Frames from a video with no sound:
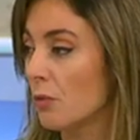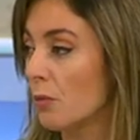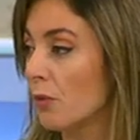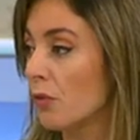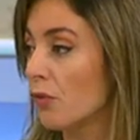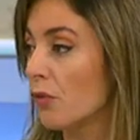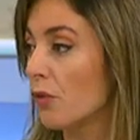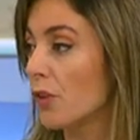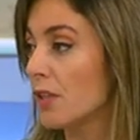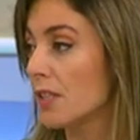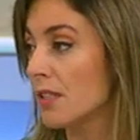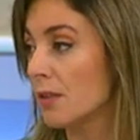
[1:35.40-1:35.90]

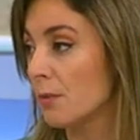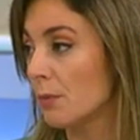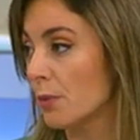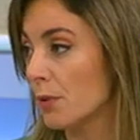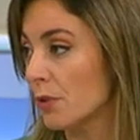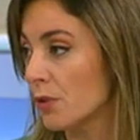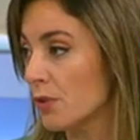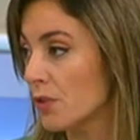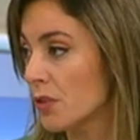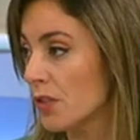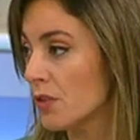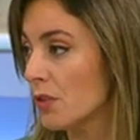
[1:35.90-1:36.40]
¿Cómo fue ese
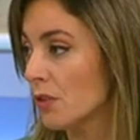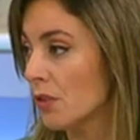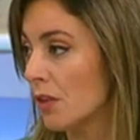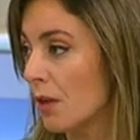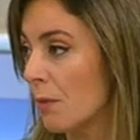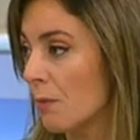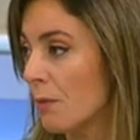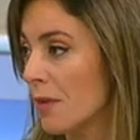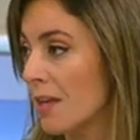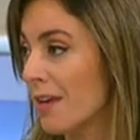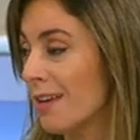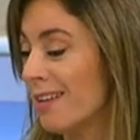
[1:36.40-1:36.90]
proceso
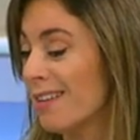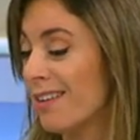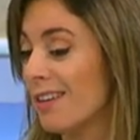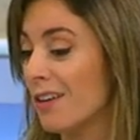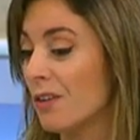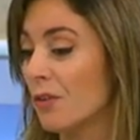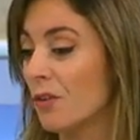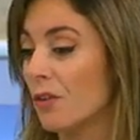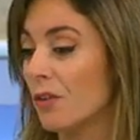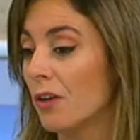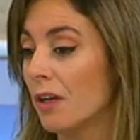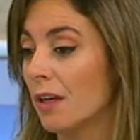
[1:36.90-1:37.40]
también?
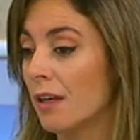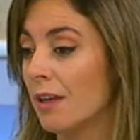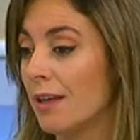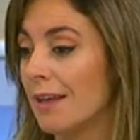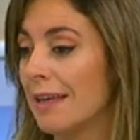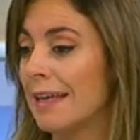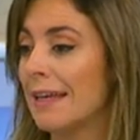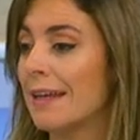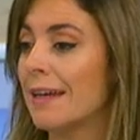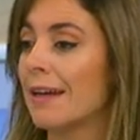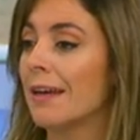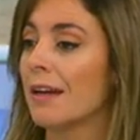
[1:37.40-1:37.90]
¿Y con
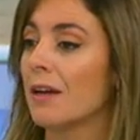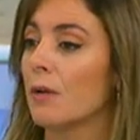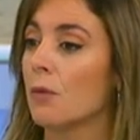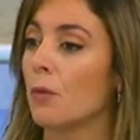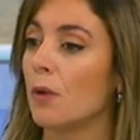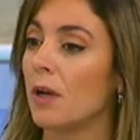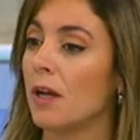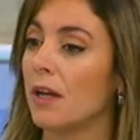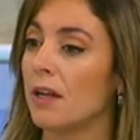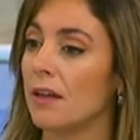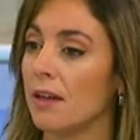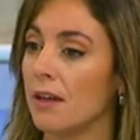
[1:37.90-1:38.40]
qué
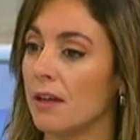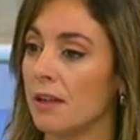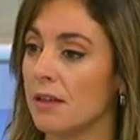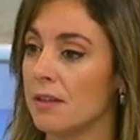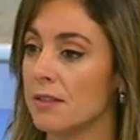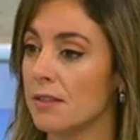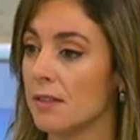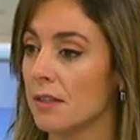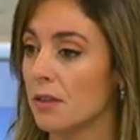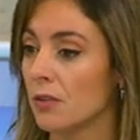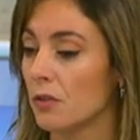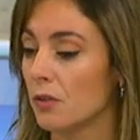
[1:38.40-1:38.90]

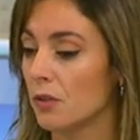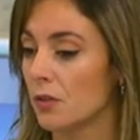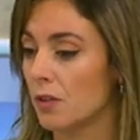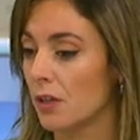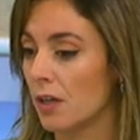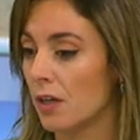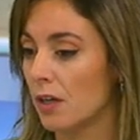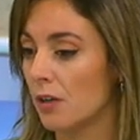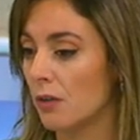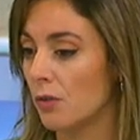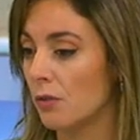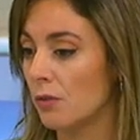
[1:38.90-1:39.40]
irregularidades se
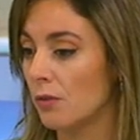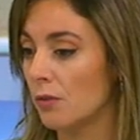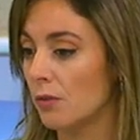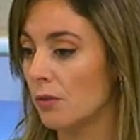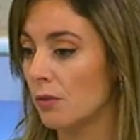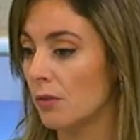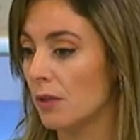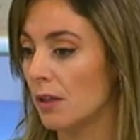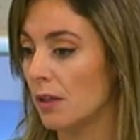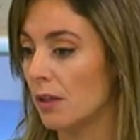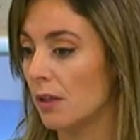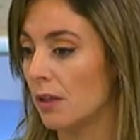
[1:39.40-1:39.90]
encontraron
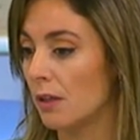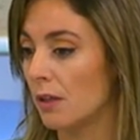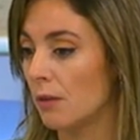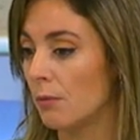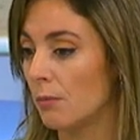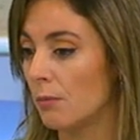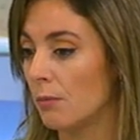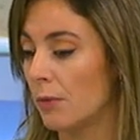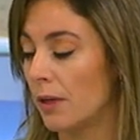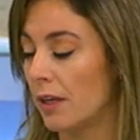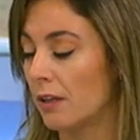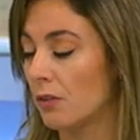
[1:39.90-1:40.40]
eh,
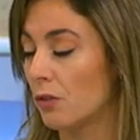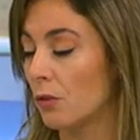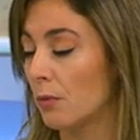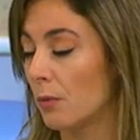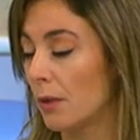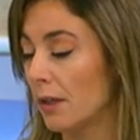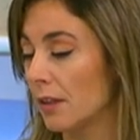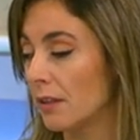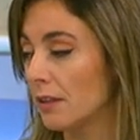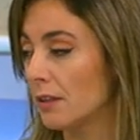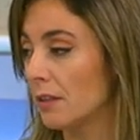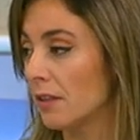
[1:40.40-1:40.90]
para
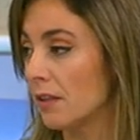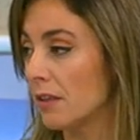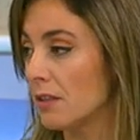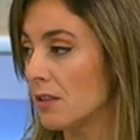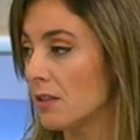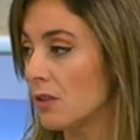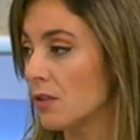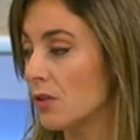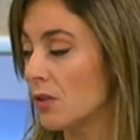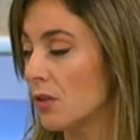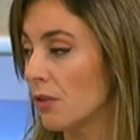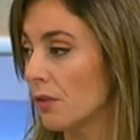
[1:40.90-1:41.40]
tomar esta
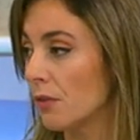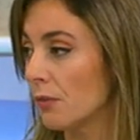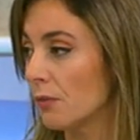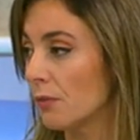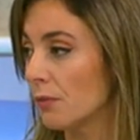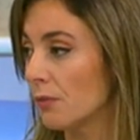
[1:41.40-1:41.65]
decisión?